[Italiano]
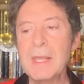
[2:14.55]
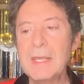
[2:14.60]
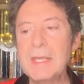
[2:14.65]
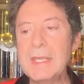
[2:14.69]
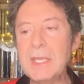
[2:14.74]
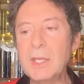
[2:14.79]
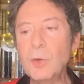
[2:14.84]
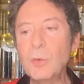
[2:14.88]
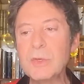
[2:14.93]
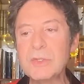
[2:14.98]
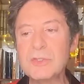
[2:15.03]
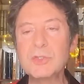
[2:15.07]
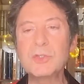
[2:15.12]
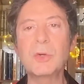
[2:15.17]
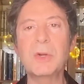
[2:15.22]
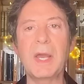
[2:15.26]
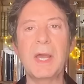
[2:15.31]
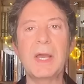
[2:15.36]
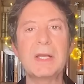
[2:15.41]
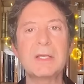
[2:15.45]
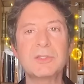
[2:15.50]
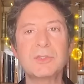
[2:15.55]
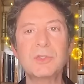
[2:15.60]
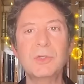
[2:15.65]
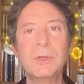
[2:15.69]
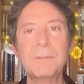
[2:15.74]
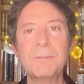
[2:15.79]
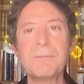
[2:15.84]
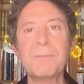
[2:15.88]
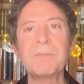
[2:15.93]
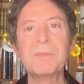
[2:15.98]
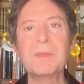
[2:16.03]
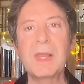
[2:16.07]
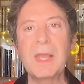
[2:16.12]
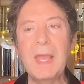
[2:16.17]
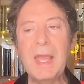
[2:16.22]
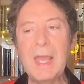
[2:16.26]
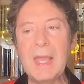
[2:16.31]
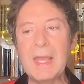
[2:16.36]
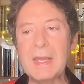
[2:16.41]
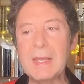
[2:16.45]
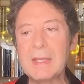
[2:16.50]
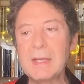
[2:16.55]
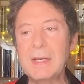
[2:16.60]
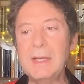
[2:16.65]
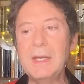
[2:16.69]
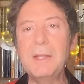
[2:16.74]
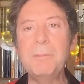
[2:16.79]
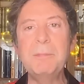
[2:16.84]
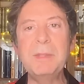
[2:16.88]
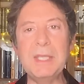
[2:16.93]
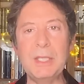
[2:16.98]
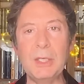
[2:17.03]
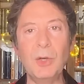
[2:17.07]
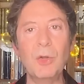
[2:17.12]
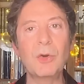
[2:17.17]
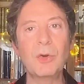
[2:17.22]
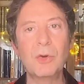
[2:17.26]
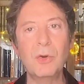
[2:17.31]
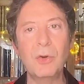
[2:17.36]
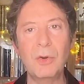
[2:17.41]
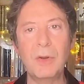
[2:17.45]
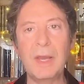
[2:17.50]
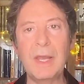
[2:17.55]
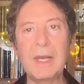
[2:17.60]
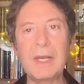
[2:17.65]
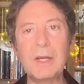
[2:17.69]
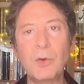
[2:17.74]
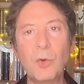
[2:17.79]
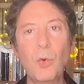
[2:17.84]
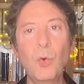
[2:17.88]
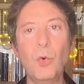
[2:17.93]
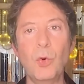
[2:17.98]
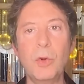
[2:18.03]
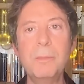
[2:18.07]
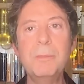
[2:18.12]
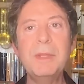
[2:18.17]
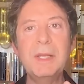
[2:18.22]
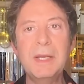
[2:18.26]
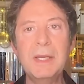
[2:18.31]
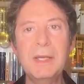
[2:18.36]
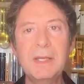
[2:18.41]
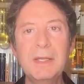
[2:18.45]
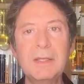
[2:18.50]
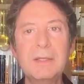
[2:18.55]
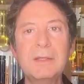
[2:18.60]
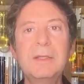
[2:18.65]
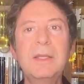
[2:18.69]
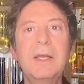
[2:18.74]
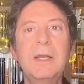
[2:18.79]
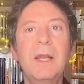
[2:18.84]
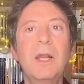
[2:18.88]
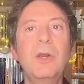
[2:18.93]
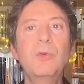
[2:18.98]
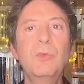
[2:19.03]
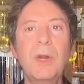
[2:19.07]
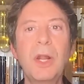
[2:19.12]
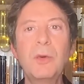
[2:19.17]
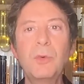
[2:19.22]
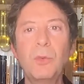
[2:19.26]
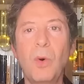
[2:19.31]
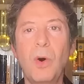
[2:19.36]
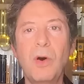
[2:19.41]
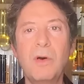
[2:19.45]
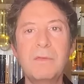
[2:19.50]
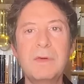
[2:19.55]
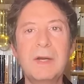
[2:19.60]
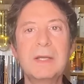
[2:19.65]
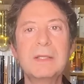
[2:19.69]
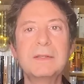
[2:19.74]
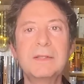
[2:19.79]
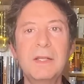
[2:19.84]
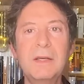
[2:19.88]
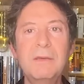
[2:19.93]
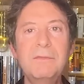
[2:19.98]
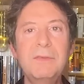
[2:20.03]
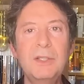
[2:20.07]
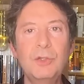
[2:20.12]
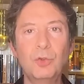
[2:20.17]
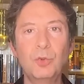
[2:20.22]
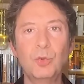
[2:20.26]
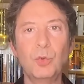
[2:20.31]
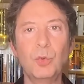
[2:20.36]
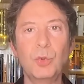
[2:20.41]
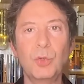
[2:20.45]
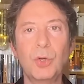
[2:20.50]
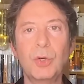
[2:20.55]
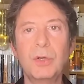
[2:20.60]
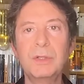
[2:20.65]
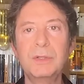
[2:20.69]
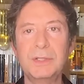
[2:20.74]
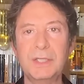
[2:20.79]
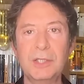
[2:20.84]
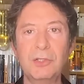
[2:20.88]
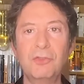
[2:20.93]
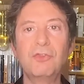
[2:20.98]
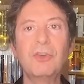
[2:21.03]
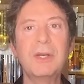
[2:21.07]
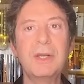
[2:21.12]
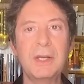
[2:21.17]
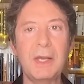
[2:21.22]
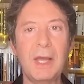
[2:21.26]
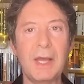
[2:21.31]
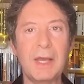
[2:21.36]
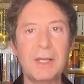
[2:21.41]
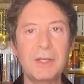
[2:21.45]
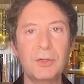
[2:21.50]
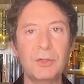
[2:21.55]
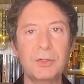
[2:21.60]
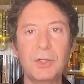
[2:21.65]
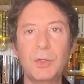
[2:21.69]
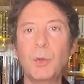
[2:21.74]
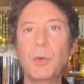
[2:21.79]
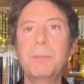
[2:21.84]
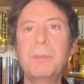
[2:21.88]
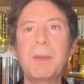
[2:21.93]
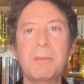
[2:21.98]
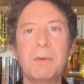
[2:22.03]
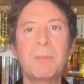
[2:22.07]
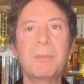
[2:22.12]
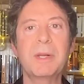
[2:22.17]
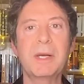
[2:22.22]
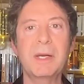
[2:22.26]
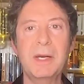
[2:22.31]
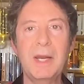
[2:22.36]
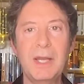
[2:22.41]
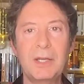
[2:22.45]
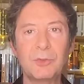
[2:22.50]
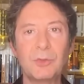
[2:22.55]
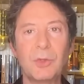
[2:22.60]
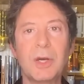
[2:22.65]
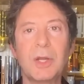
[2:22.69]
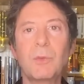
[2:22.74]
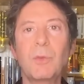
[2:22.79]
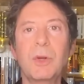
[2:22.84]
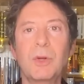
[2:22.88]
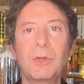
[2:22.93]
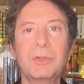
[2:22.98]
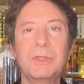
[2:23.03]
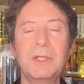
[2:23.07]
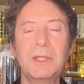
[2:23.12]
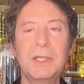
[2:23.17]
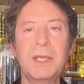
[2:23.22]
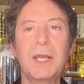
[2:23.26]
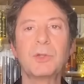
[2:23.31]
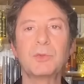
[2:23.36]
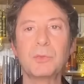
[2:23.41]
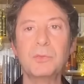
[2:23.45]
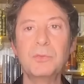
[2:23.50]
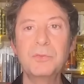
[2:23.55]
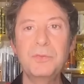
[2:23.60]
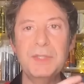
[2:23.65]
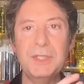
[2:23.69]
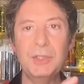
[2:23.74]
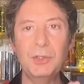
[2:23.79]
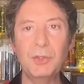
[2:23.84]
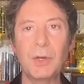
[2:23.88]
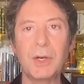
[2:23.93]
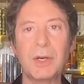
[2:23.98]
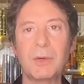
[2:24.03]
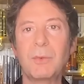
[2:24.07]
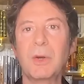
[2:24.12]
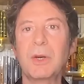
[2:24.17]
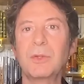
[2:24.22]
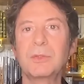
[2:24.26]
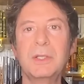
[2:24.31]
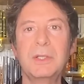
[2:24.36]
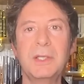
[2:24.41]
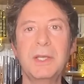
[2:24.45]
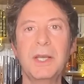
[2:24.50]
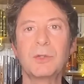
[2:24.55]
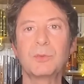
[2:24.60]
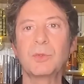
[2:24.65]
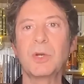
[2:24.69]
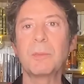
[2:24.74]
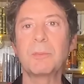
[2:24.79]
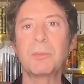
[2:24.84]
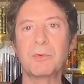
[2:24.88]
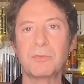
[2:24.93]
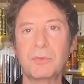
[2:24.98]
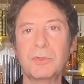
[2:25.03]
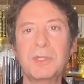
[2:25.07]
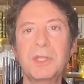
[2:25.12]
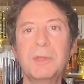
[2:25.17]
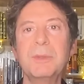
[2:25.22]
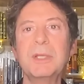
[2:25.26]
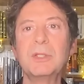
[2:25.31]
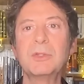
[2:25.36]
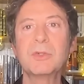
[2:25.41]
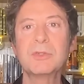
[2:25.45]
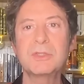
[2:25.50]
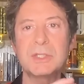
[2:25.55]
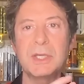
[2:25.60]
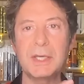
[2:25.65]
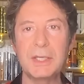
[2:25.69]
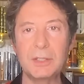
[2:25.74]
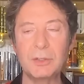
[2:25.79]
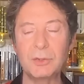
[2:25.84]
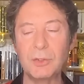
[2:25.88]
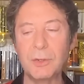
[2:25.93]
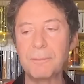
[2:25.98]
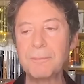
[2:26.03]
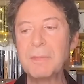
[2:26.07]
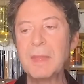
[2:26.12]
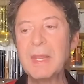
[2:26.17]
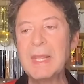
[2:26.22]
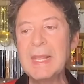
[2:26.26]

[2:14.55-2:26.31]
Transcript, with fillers: In questo caso è l'epilogo, è il culmine della luna nuova del 21 di gennaio di cui abbiamo parlato, alla quale ho dedicato un video, alla quale ho dedicato un approfondimento scritto